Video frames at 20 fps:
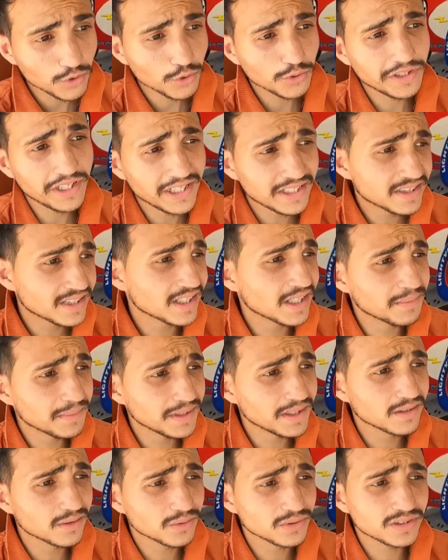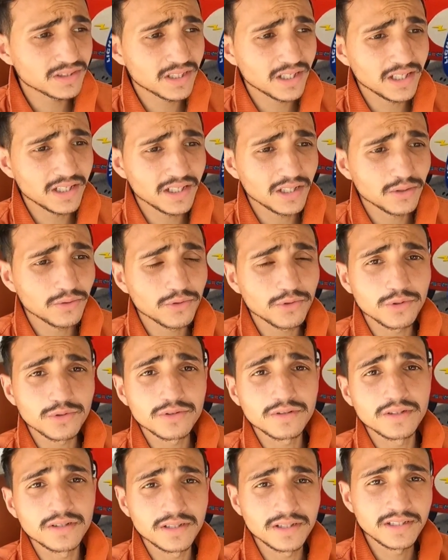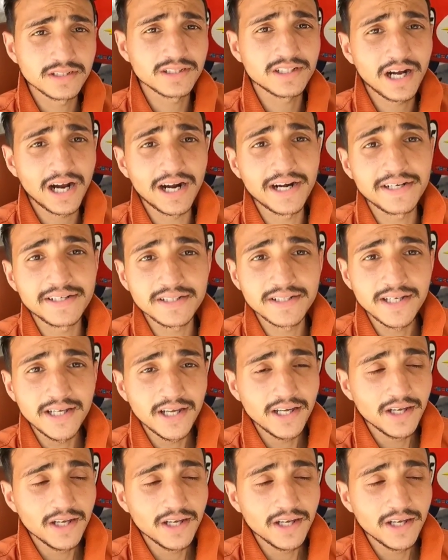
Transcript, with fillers: तो देखते हैं अभी उसके लिए वो आ, कार्ड